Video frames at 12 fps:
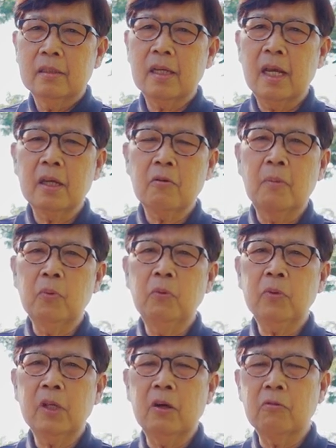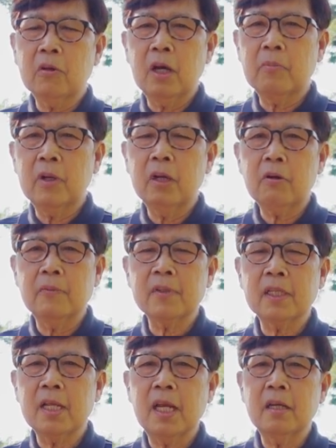จะให้ความรู้เกี่ยวกับเรื่องความ
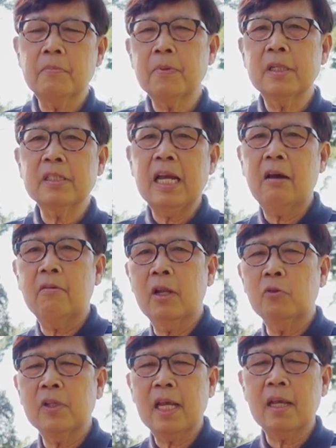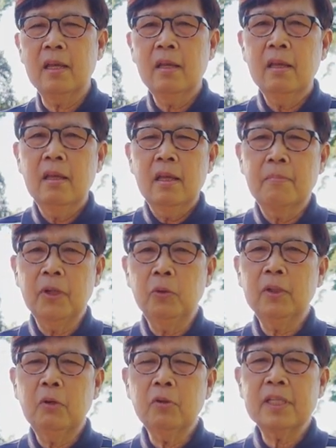ศรัทธาในพระเจ้าและรู้จักมนุ
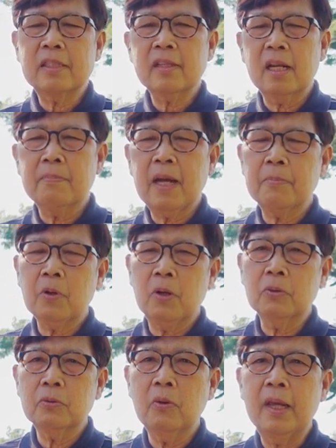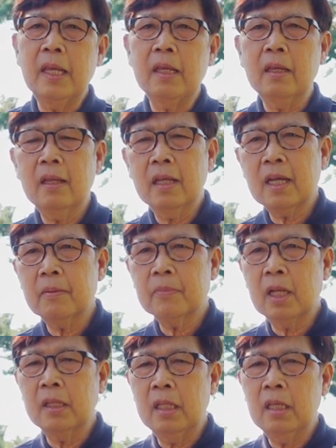ษย์ได้รู้จักสารภาพของตัวเองนะครับ
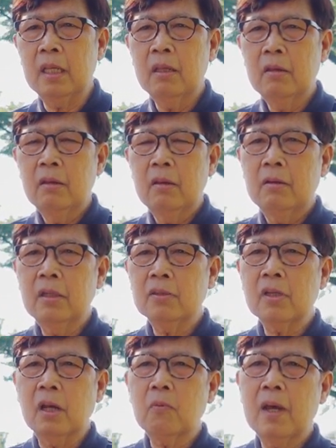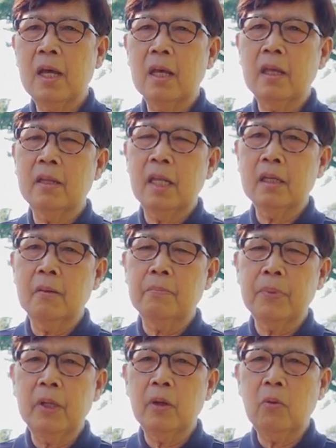ตอนนี้เนื่องจากว่าในคัม
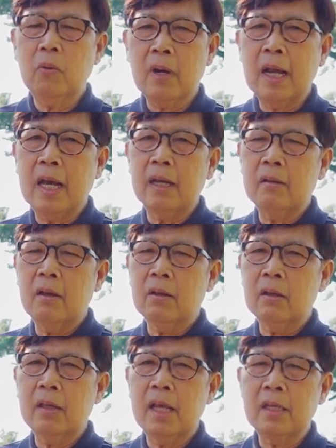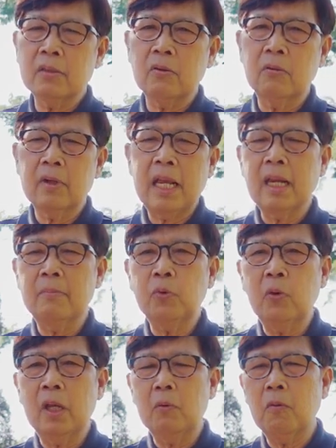ภีร์กุรอานเราได้ทรงแนะ
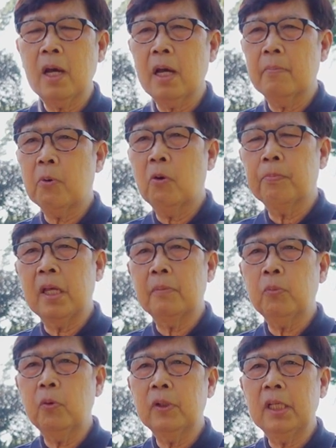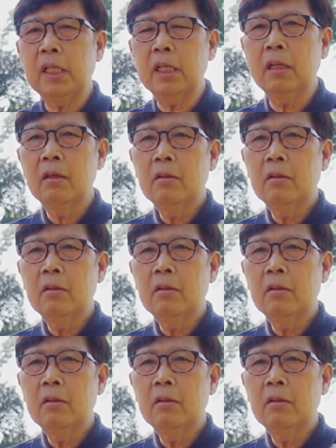นำตัวเองว่าพระองค์เป็นผู้ที่